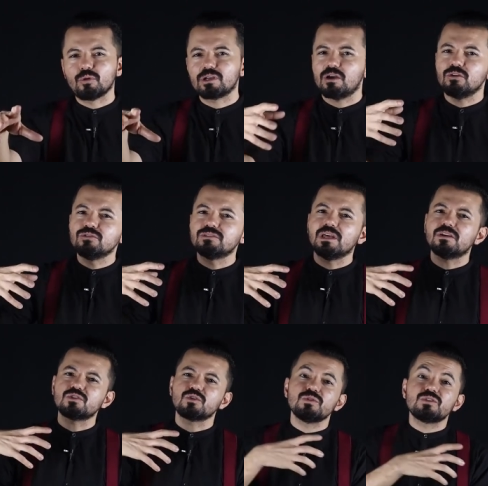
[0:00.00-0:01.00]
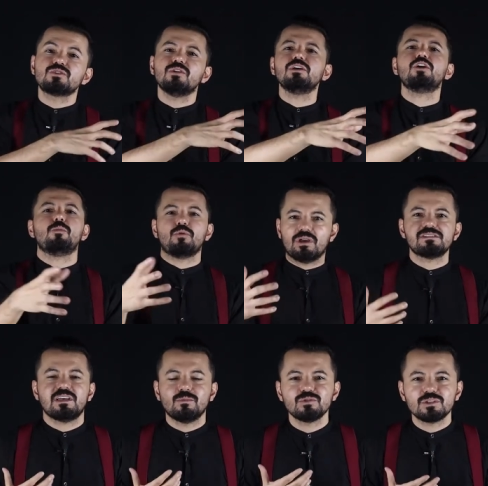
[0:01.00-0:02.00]
¿Por qué contexto histórico? Porque
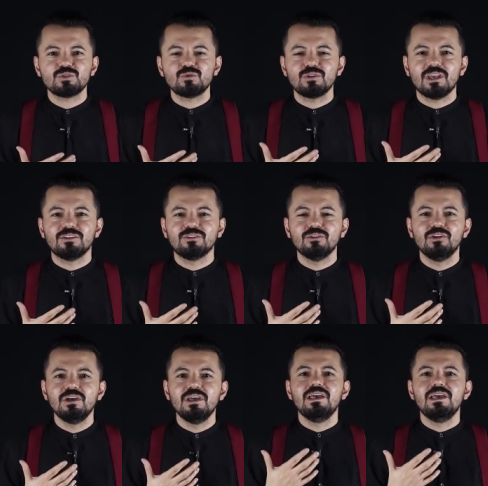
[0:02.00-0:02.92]
estamos estudiando